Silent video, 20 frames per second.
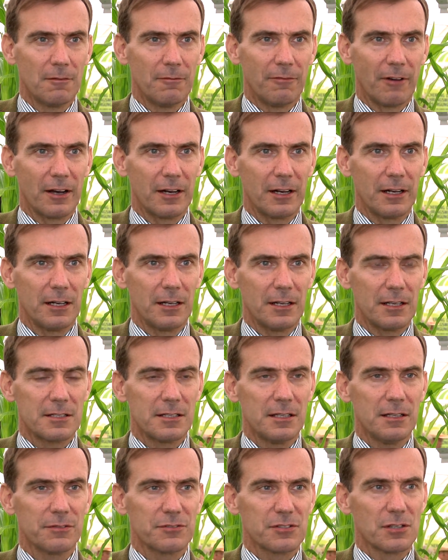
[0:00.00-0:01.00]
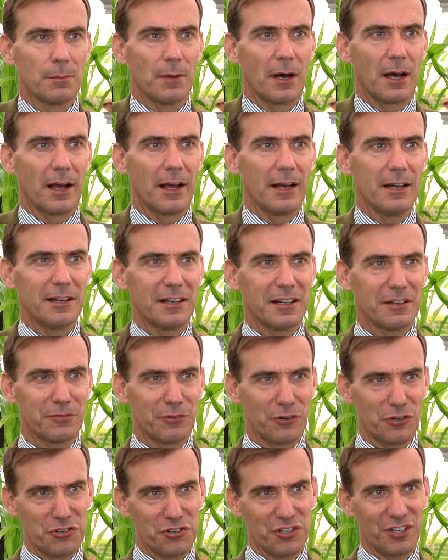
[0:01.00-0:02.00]
weil es hilft zum einen den
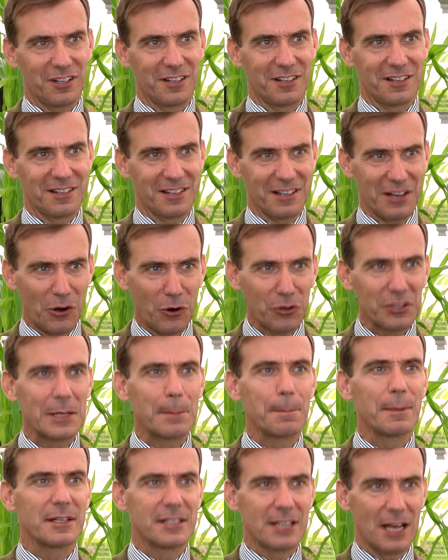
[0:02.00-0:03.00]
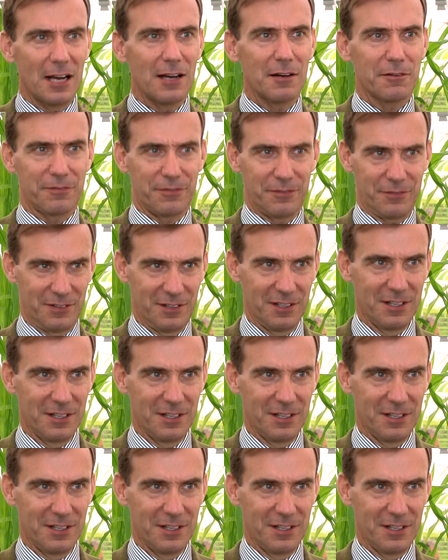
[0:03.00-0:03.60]
Forschern auch den Bedarf